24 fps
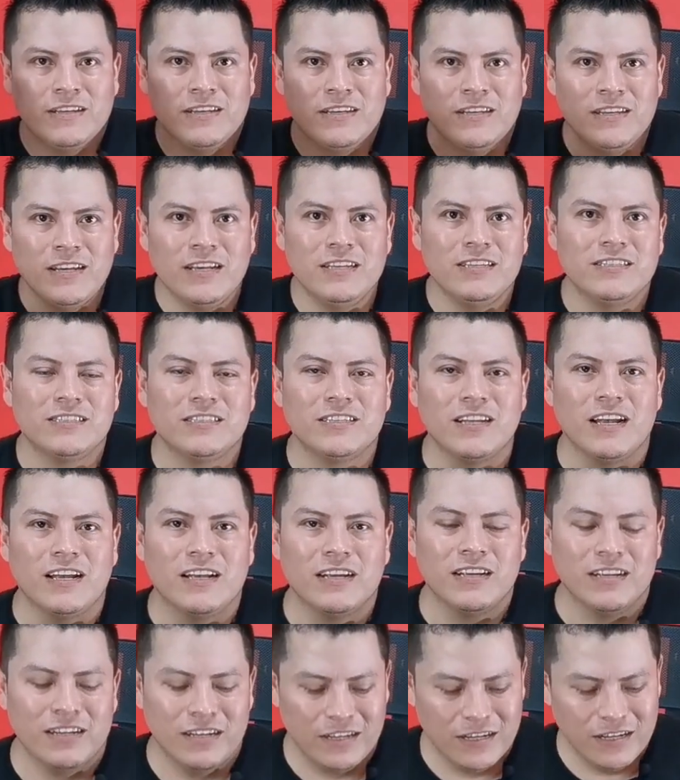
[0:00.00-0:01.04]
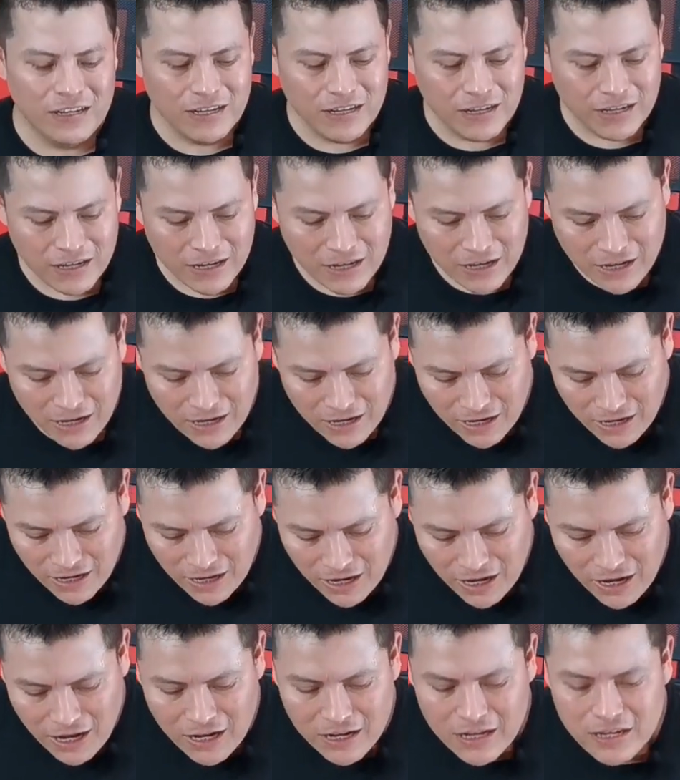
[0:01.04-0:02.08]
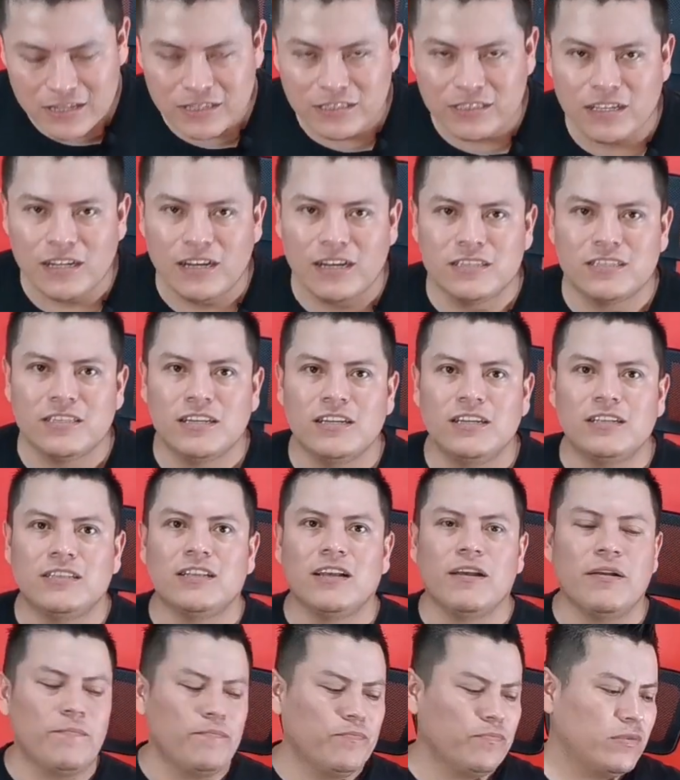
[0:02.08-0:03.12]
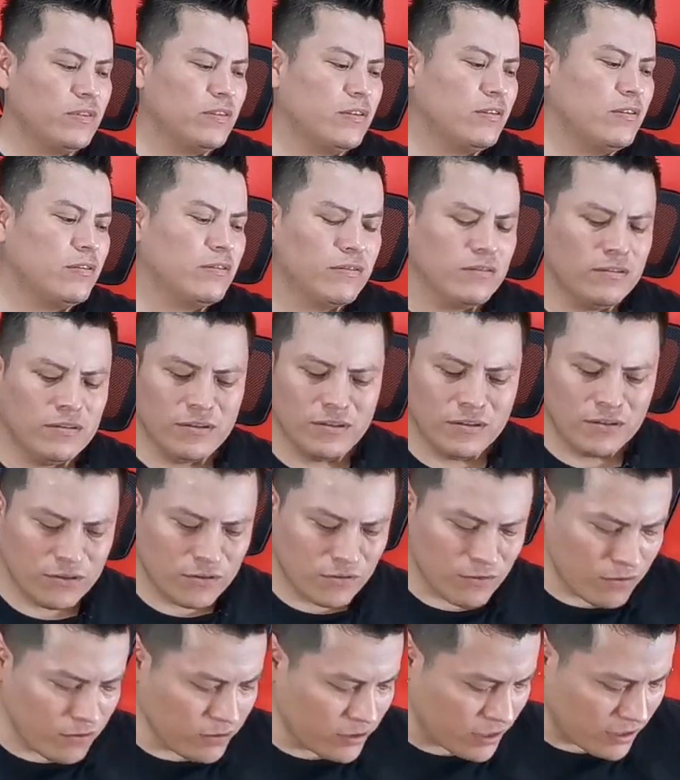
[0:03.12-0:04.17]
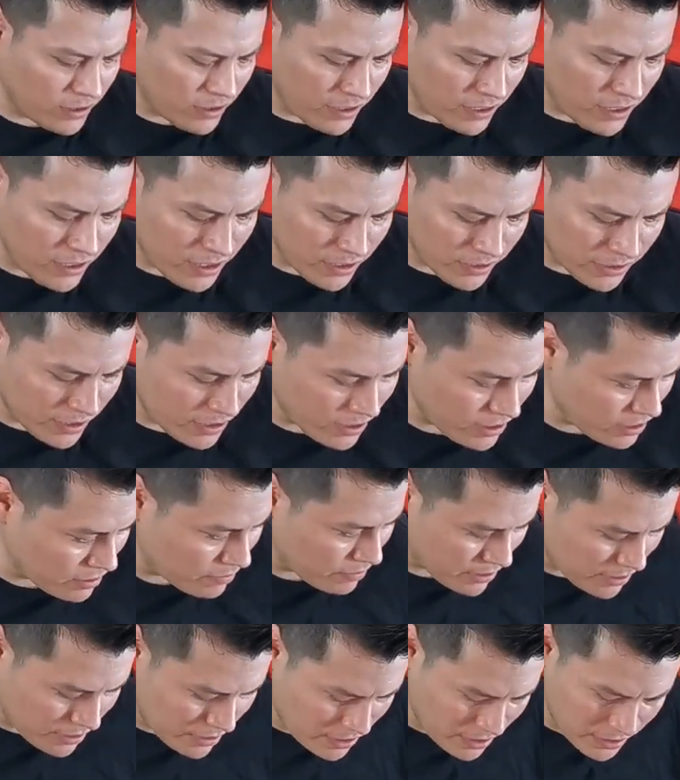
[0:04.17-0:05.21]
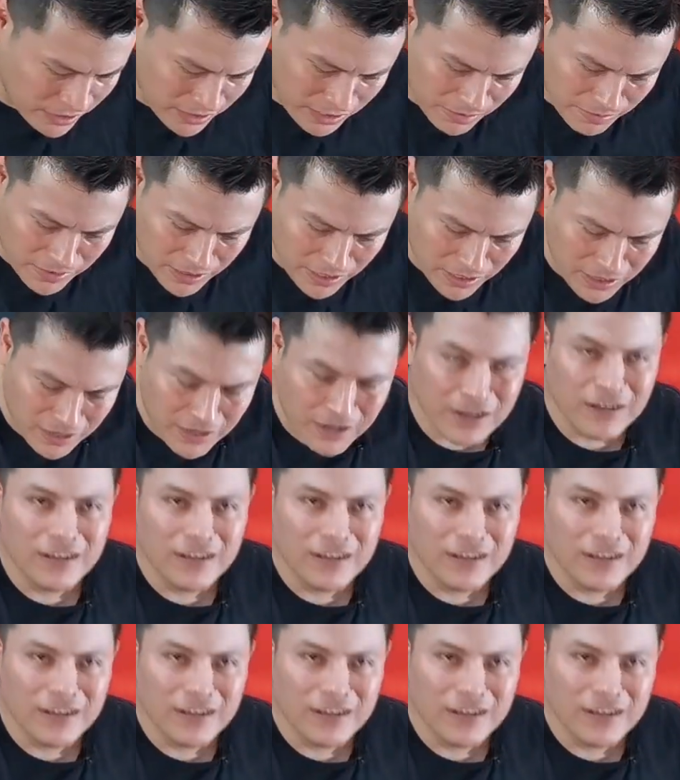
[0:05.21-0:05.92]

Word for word: Y ahí está. Ahí está la chelita. No te tires, que eres bendita, mija.